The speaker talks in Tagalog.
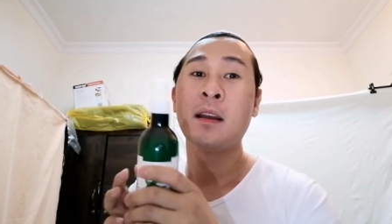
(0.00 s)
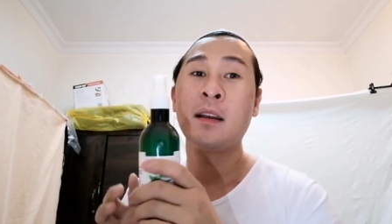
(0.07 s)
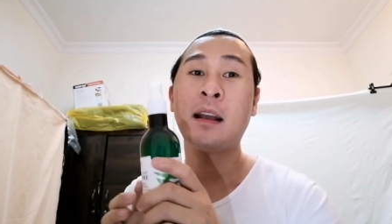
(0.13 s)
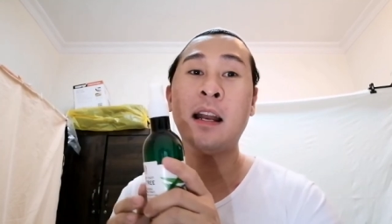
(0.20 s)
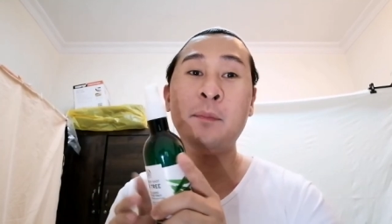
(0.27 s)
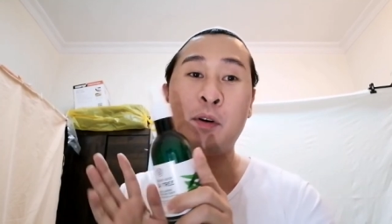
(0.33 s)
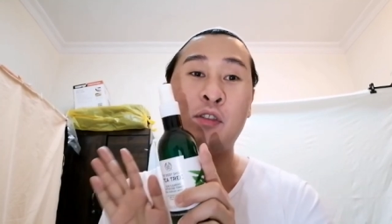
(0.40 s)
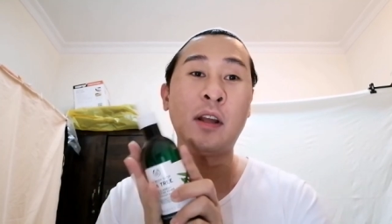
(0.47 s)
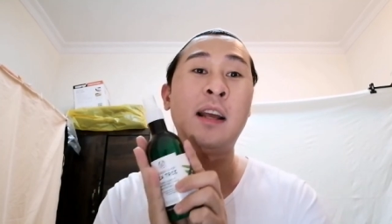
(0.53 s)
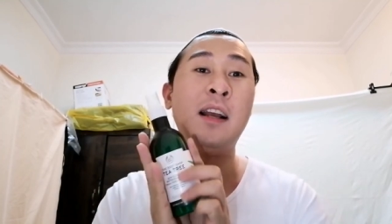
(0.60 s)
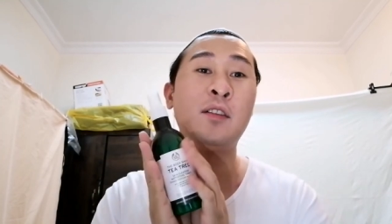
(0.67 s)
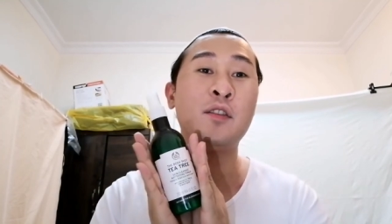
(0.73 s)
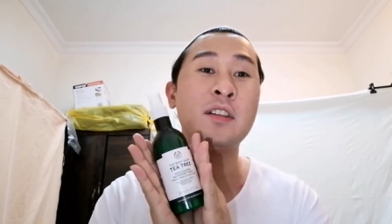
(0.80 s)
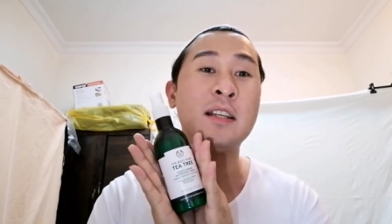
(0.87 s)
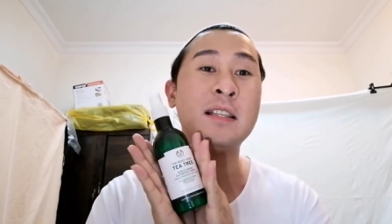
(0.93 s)
Galing po
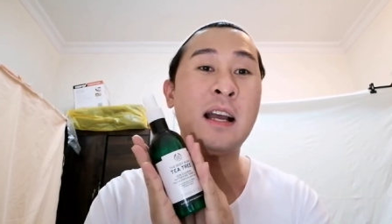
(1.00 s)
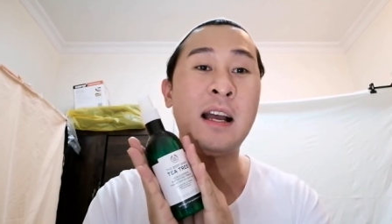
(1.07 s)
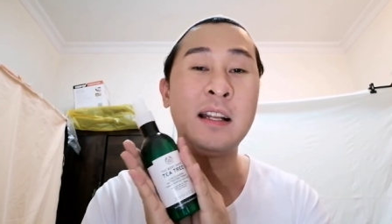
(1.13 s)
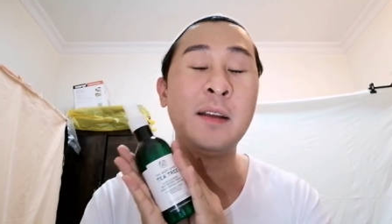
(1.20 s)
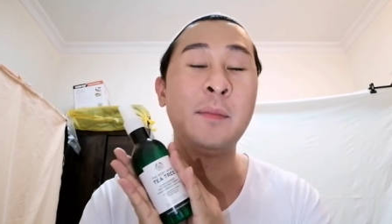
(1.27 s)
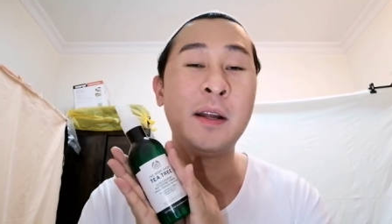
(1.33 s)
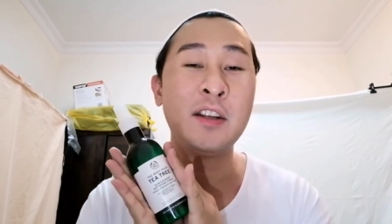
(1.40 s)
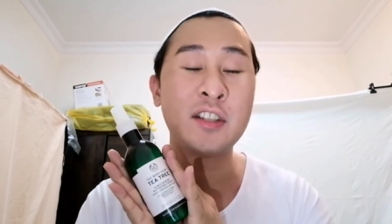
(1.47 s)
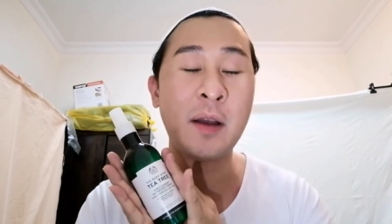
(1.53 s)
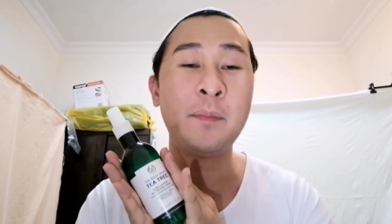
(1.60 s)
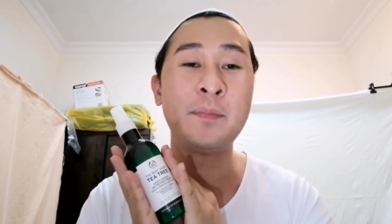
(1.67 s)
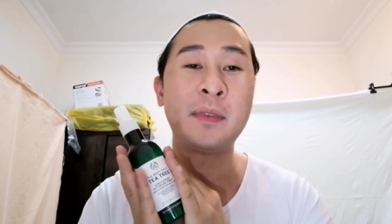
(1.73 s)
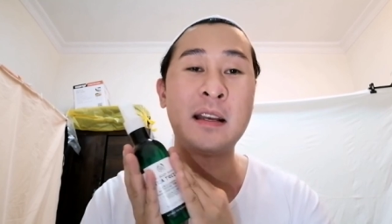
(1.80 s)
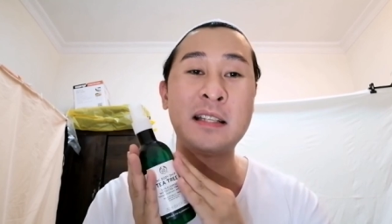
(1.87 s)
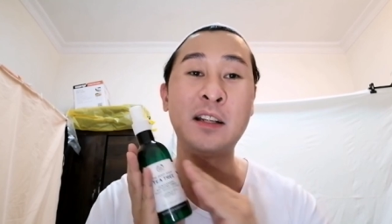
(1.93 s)
talaga to siya sa The Body Shop.
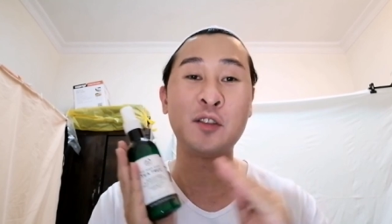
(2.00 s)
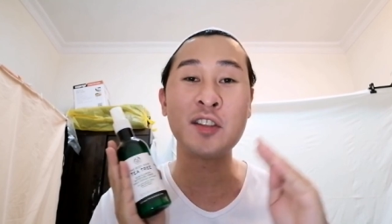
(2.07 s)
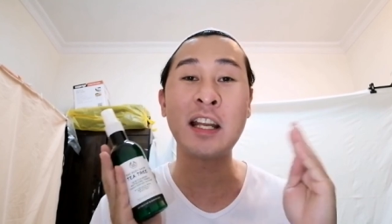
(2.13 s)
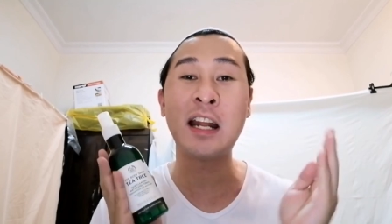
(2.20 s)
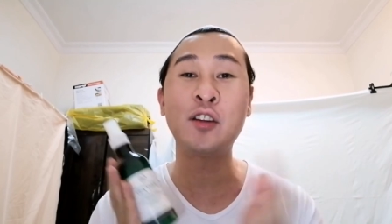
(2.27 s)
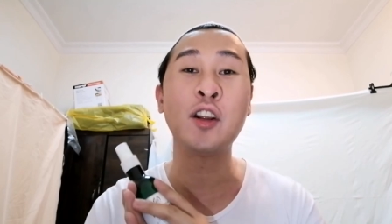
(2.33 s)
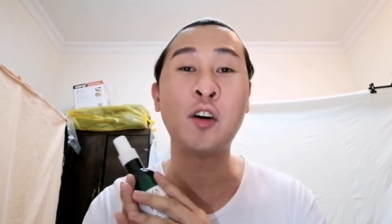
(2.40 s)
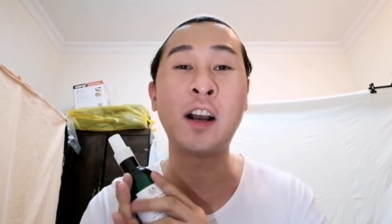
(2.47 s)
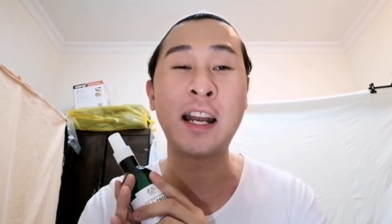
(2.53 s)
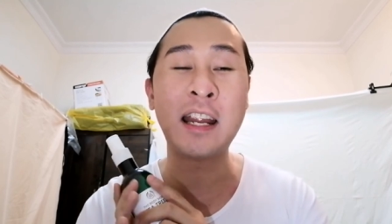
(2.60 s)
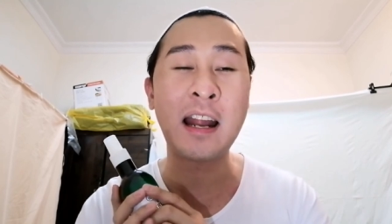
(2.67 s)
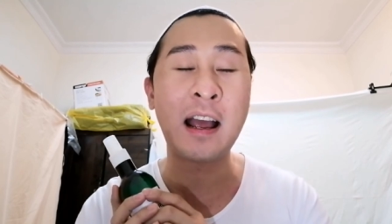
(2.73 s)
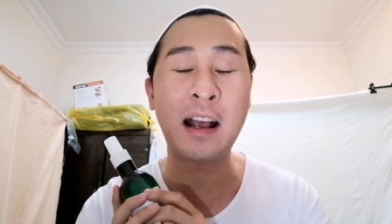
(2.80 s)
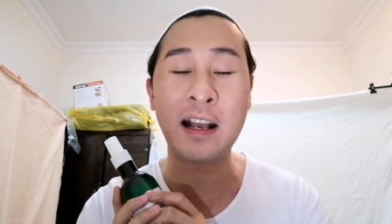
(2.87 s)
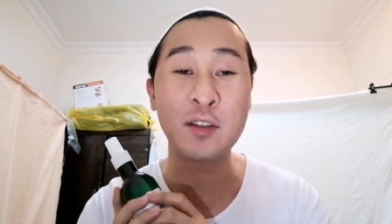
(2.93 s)
Sa Tuesday, nandun ako
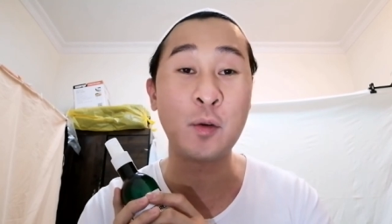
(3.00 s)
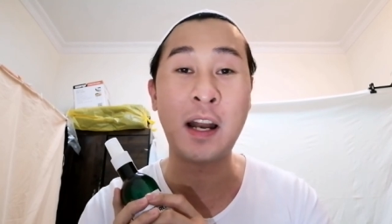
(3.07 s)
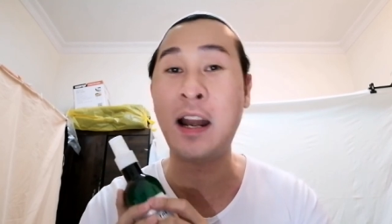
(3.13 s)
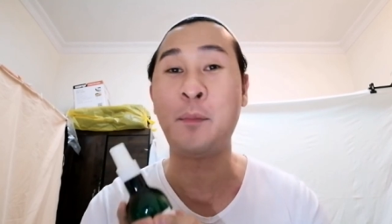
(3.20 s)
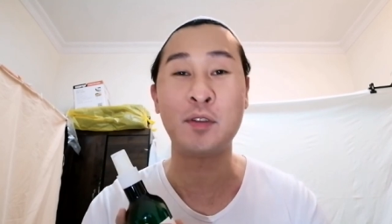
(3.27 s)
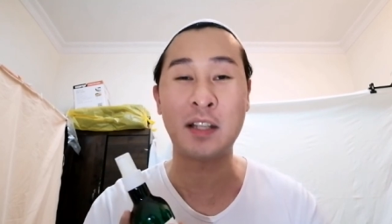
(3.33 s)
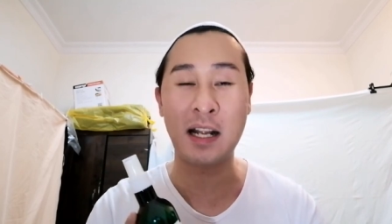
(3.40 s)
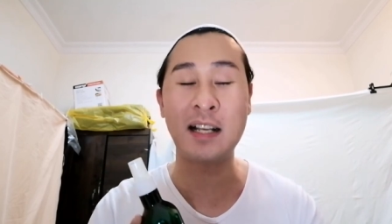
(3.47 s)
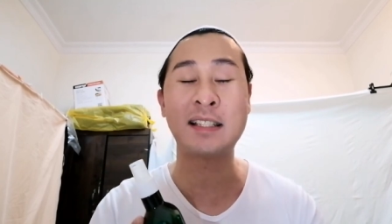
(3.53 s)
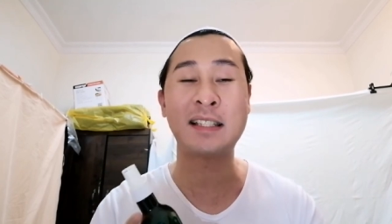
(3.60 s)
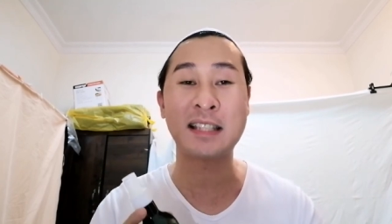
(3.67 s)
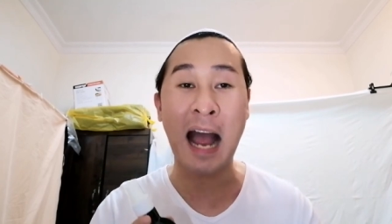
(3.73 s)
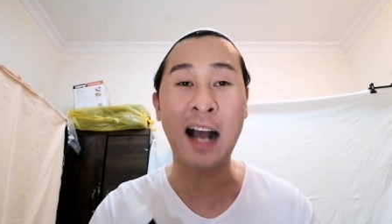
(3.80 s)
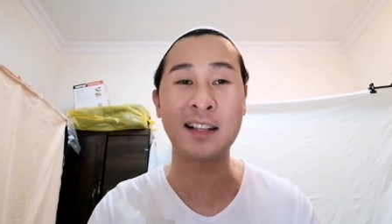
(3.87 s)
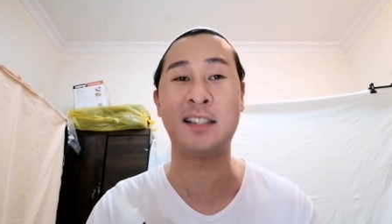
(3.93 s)
kanina kaso wala na po silang
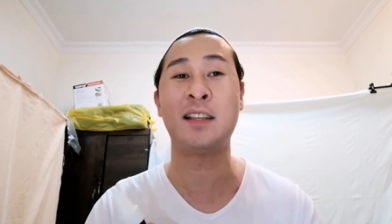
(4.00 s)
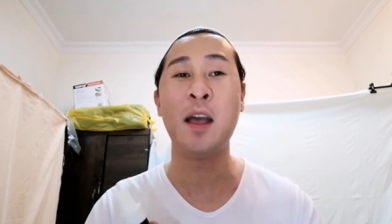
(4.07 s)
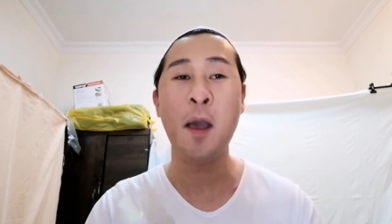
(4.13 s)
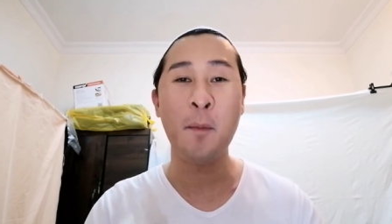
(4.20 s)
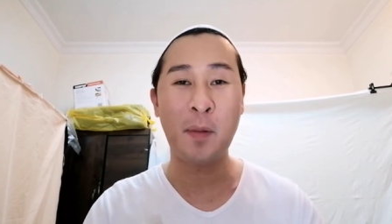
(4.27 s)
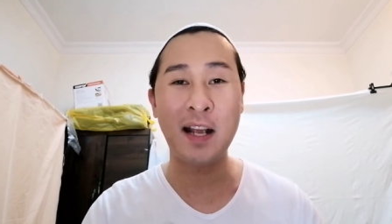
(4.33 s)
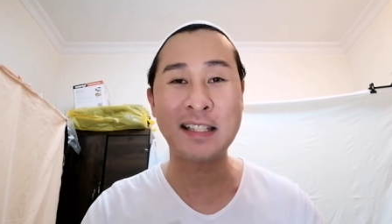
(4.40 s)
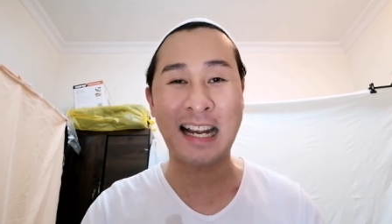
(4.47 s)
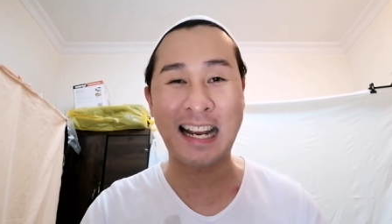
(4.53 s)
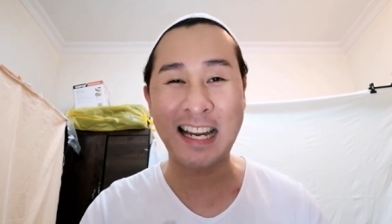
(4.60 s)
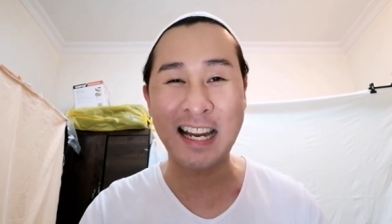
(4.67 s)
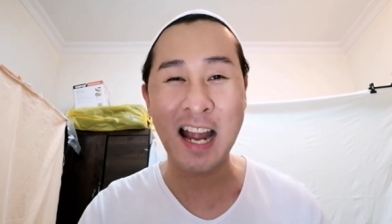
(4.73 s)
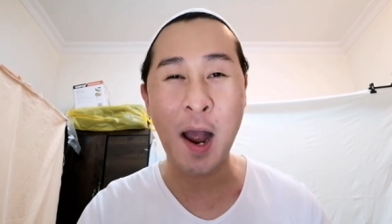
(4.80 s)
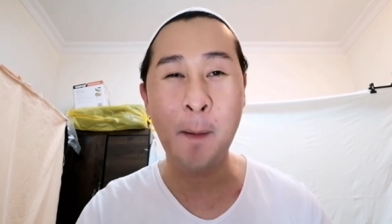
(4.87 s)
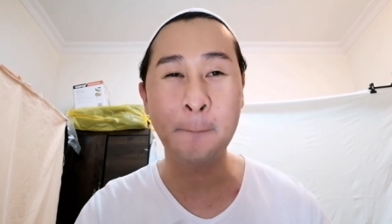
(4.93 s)
stocks para sa
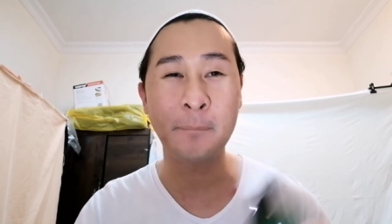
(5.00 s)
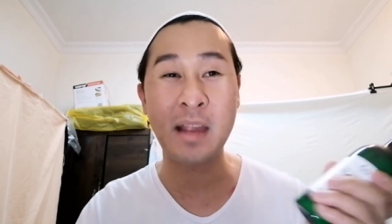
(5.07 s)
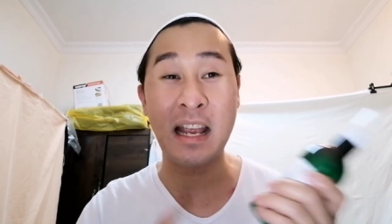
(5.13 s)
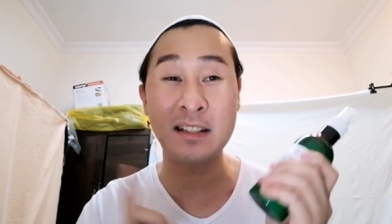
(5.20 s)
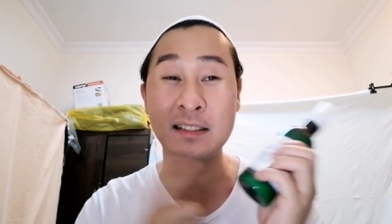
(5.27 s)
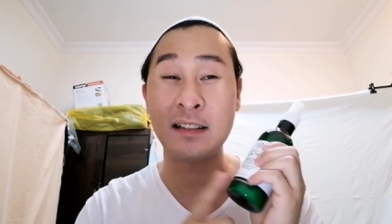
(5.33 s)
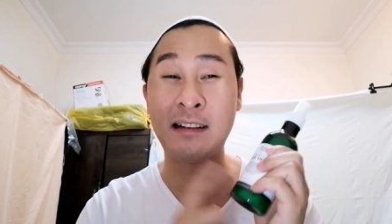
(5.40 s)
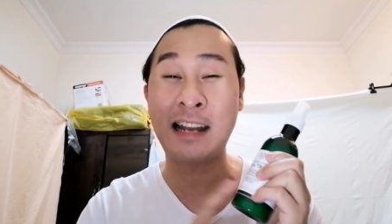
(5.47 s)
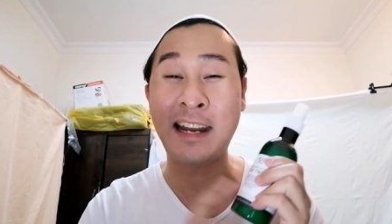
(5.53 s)
kanilang um,